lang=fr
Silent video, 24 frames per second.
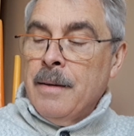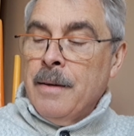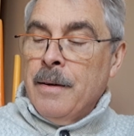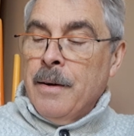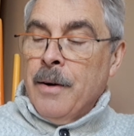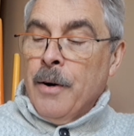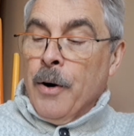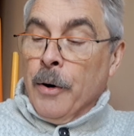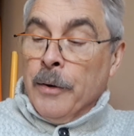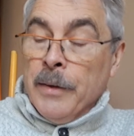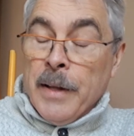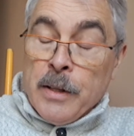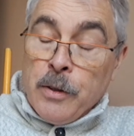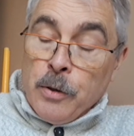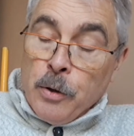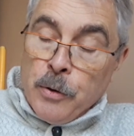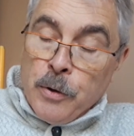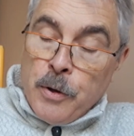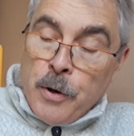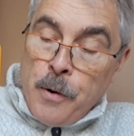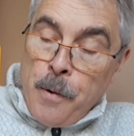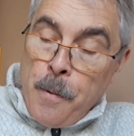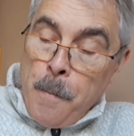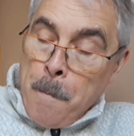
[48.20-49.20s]
En
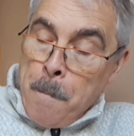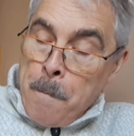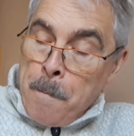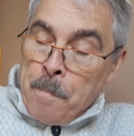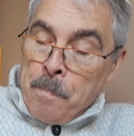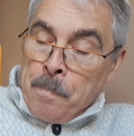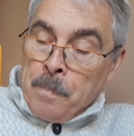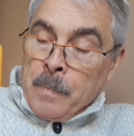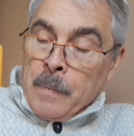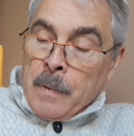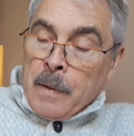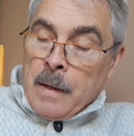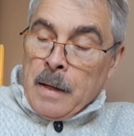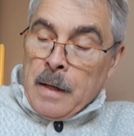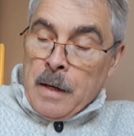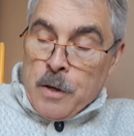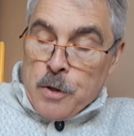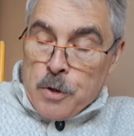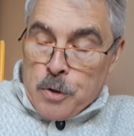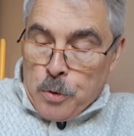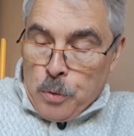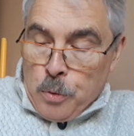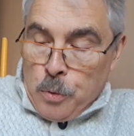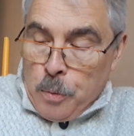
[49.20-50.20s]
attendant, ils
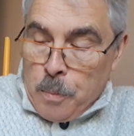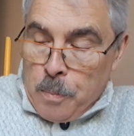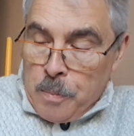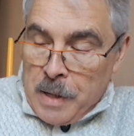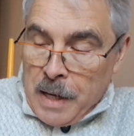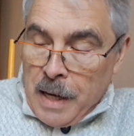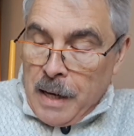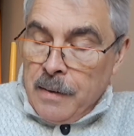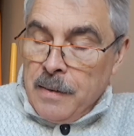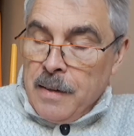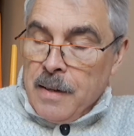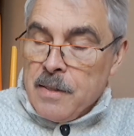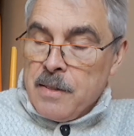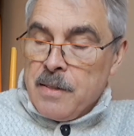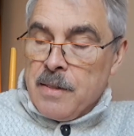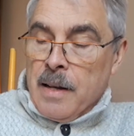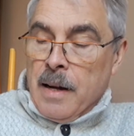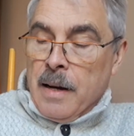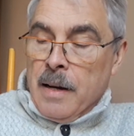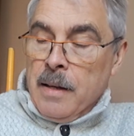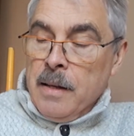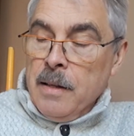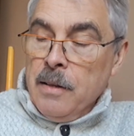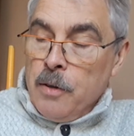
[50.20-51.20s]
sont bien
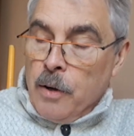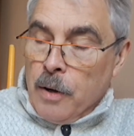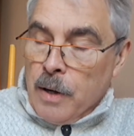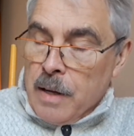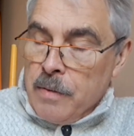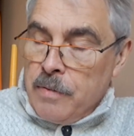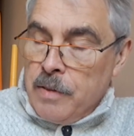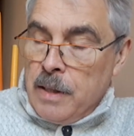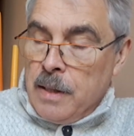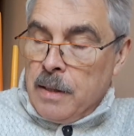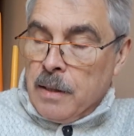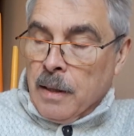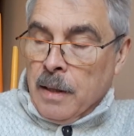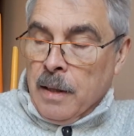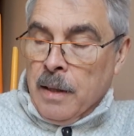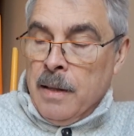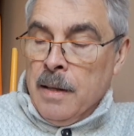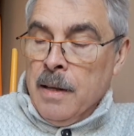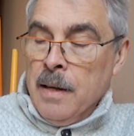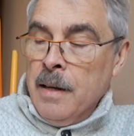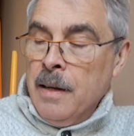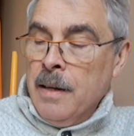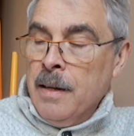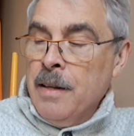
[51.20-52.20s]
installés dans la
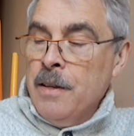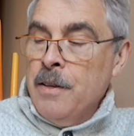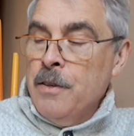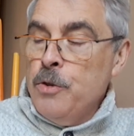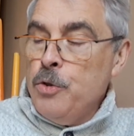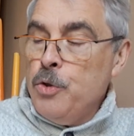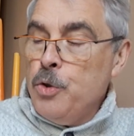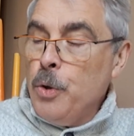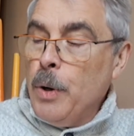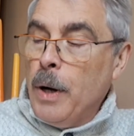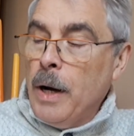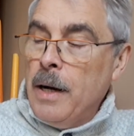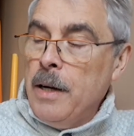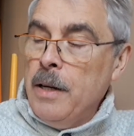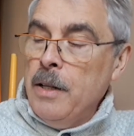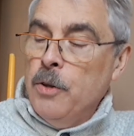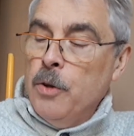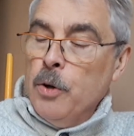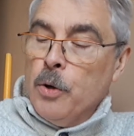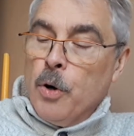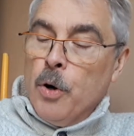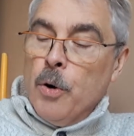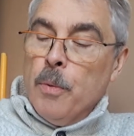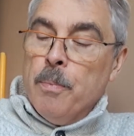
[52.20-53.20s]
vitrine, sur un lit de
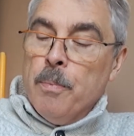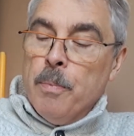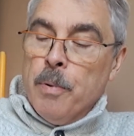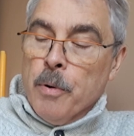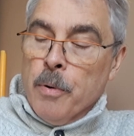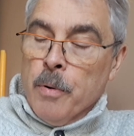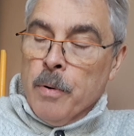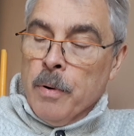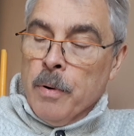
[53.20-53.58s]
copeaux.